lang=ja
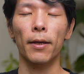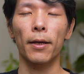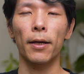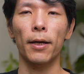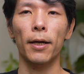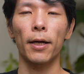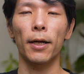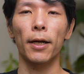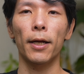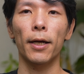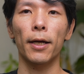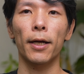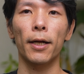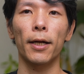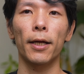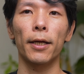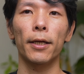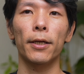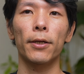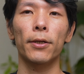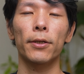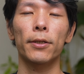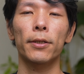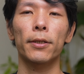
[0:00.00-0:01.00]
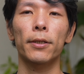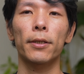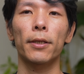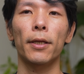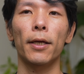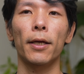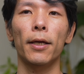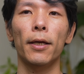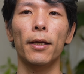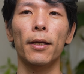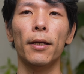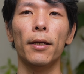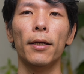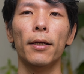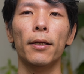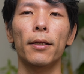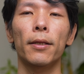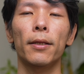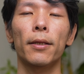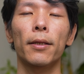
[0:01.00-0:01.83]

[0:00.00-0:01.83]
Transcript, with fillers: 鼻から息を吸って、